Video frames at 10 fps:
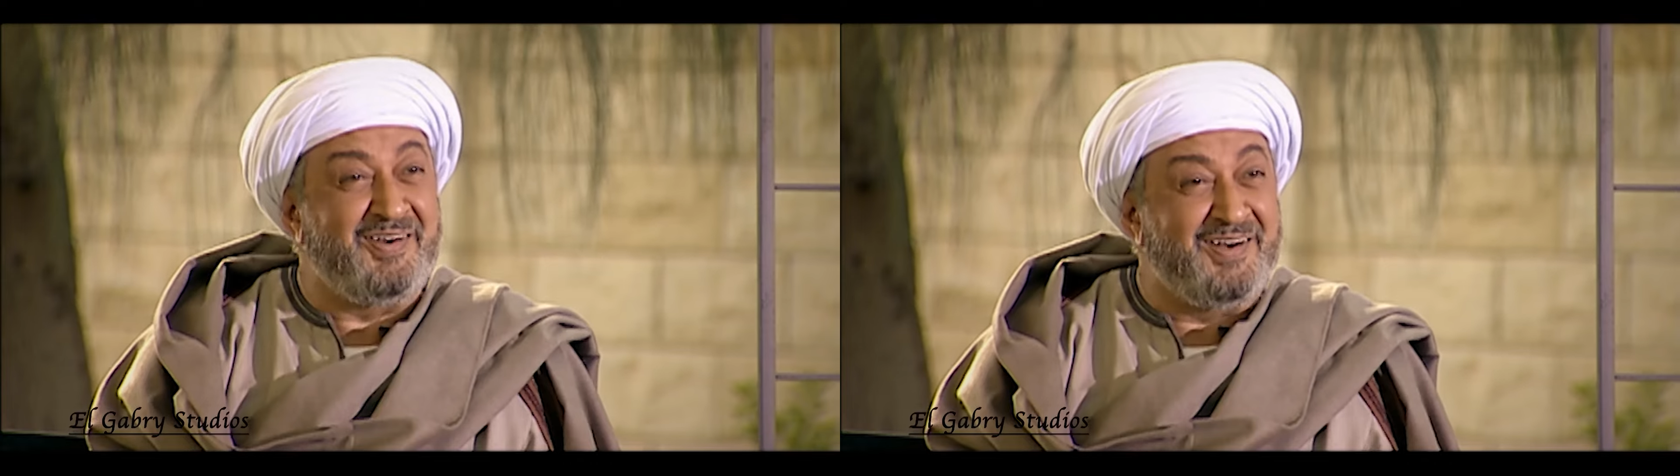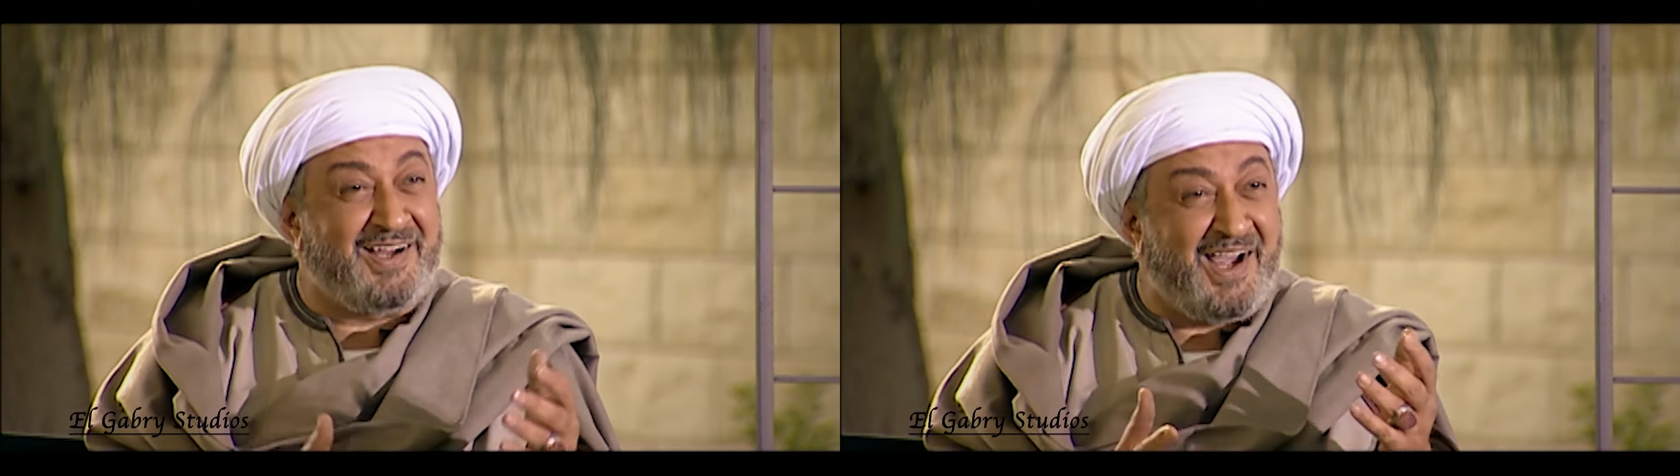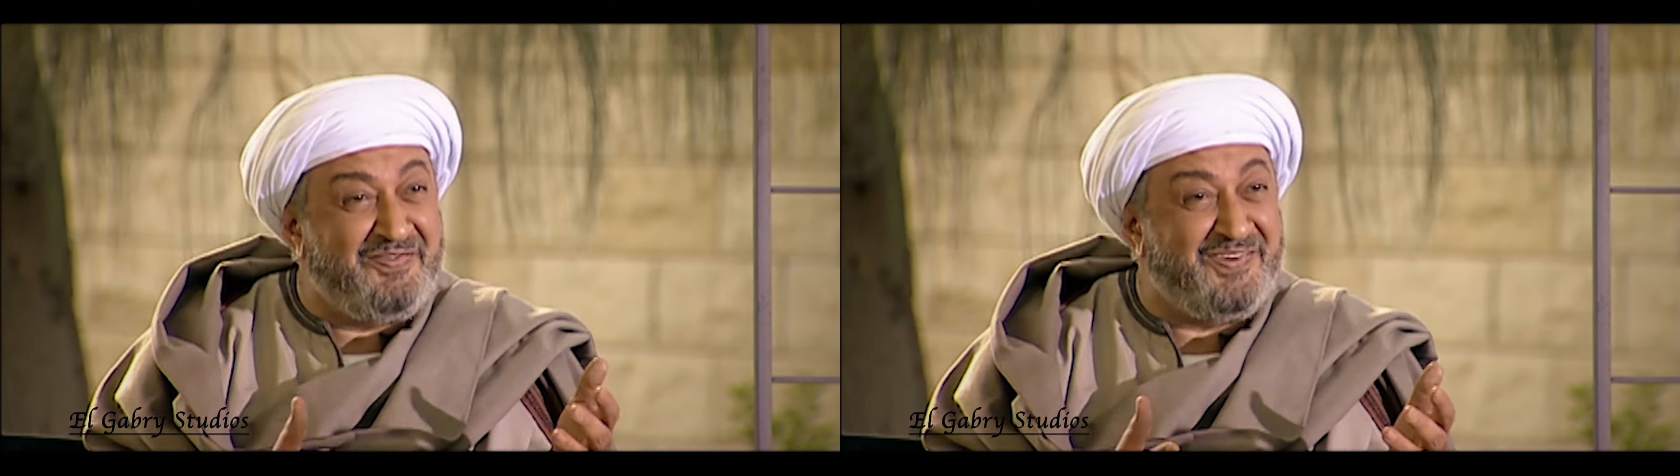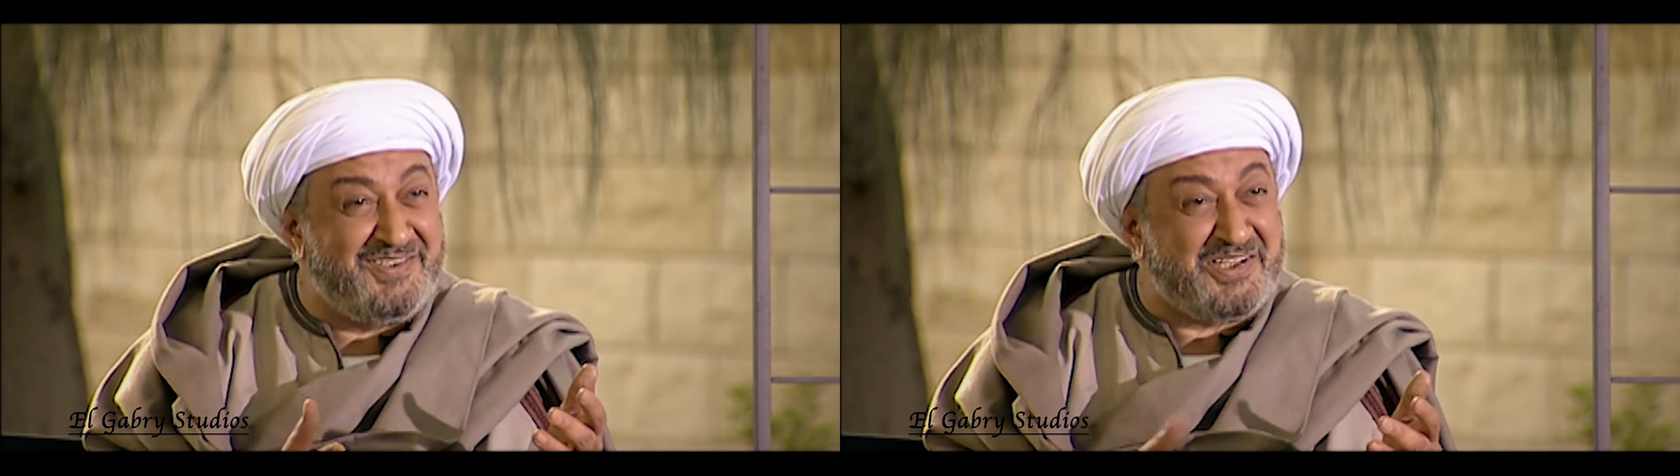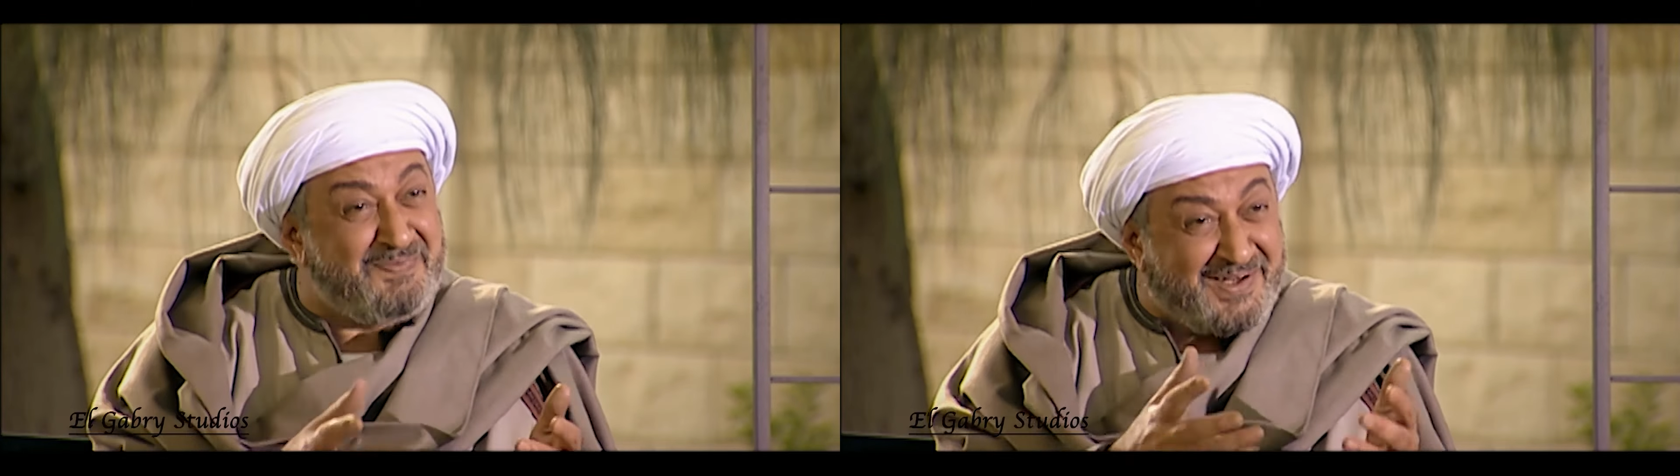انك عافي
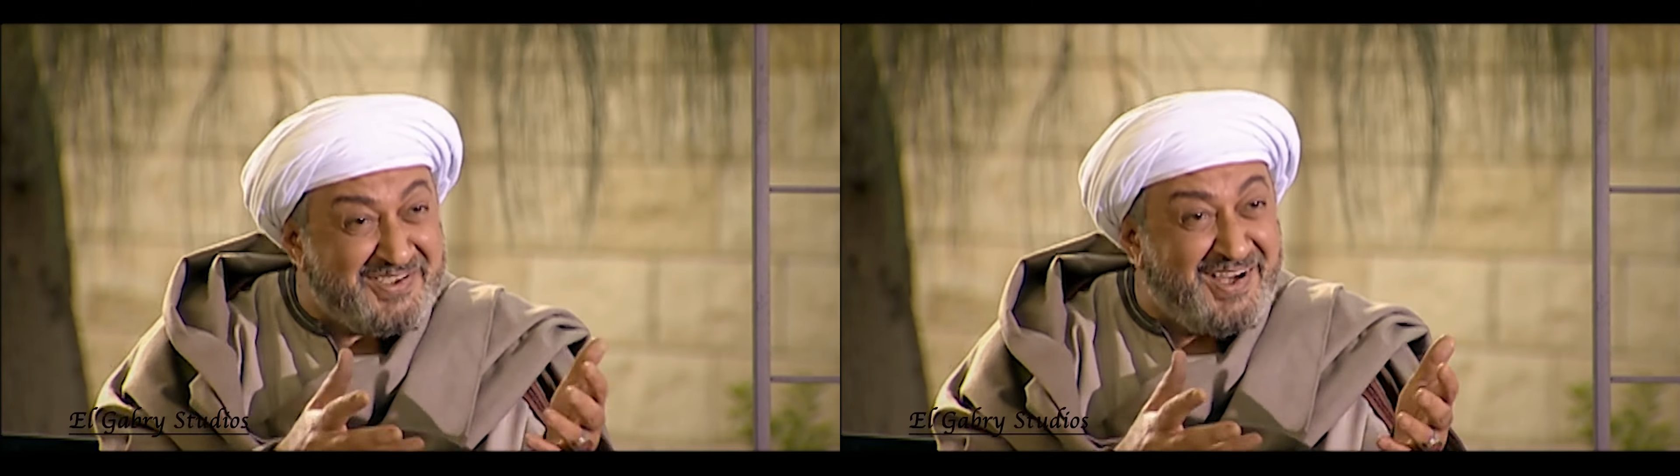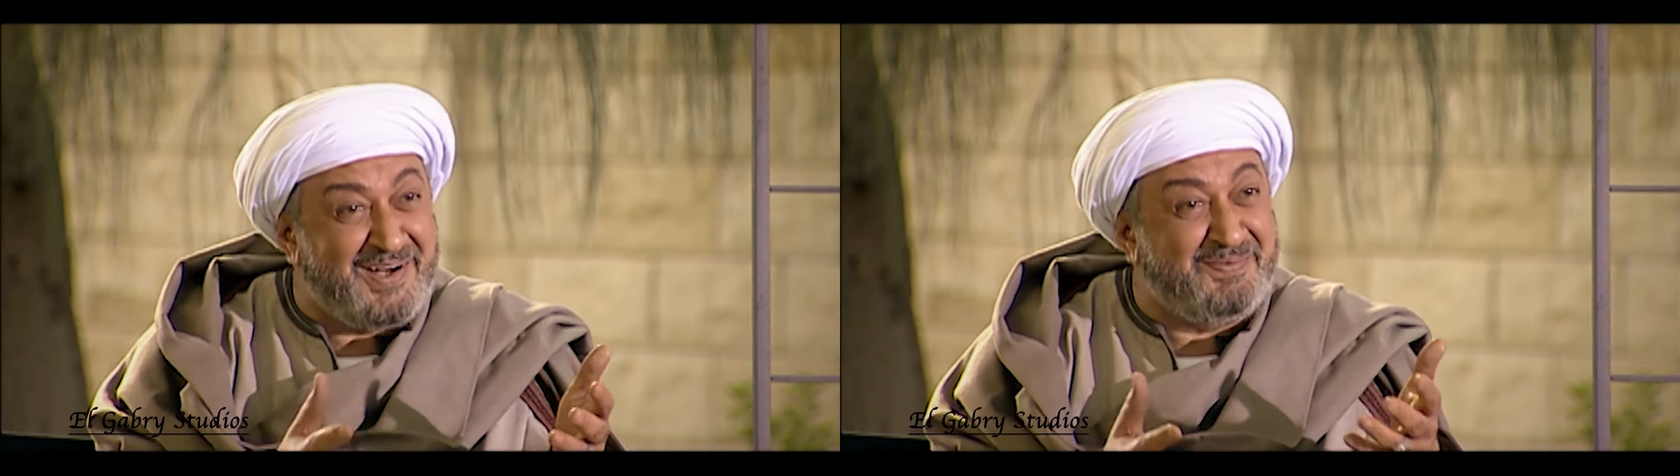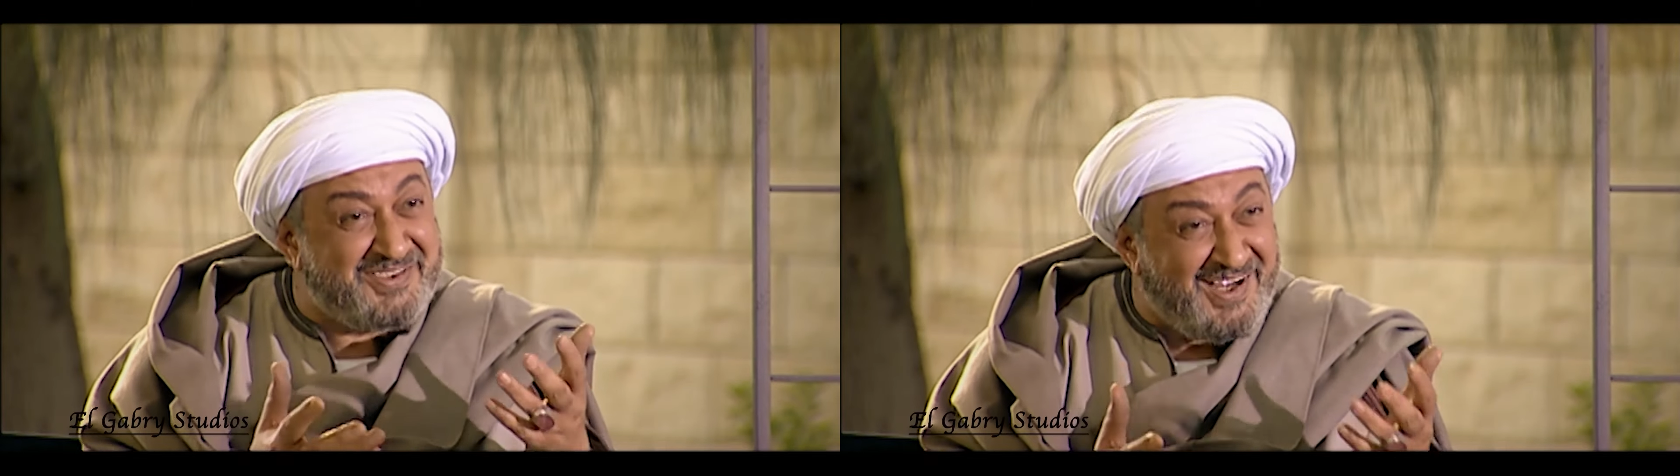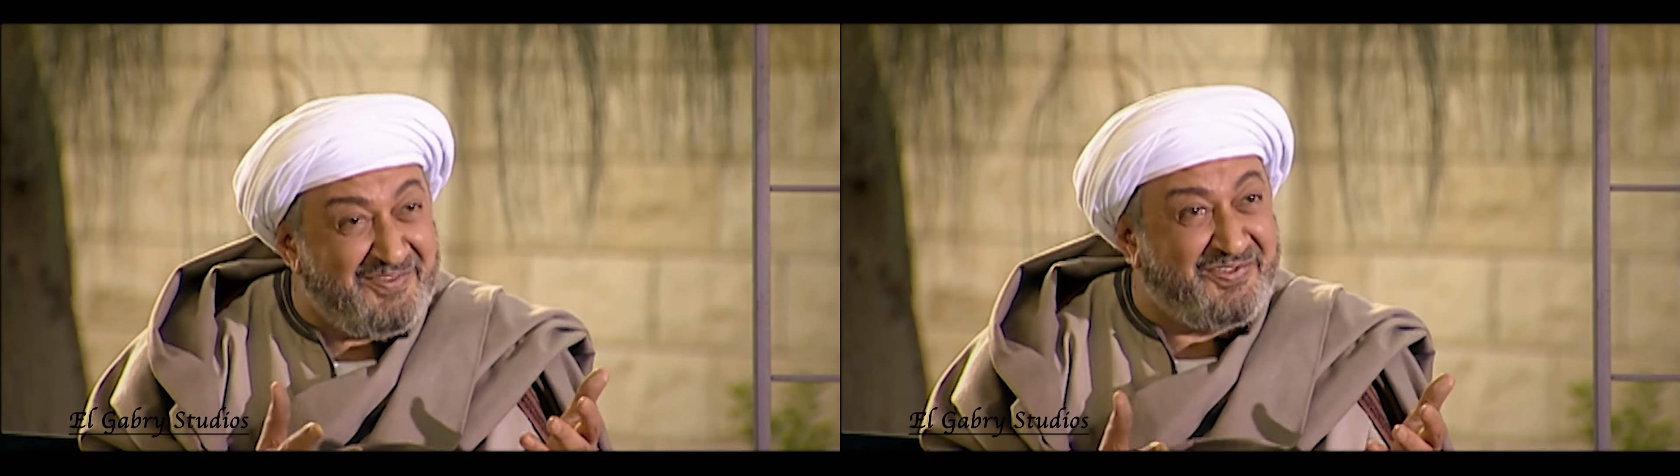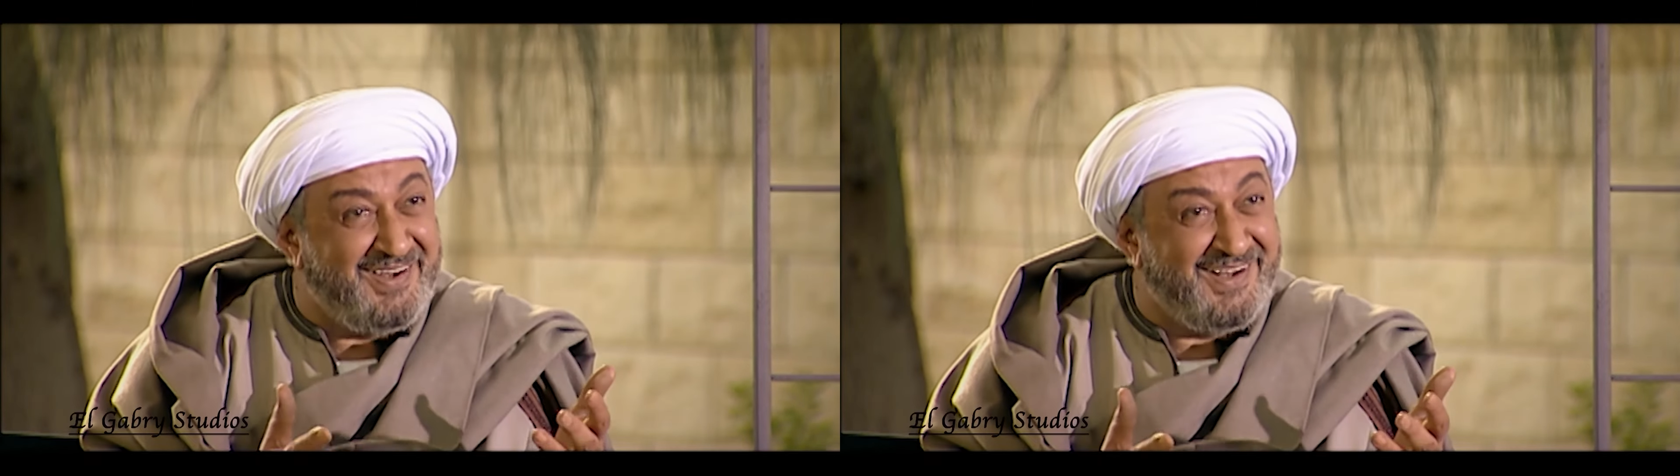جسمك صغير بس عافي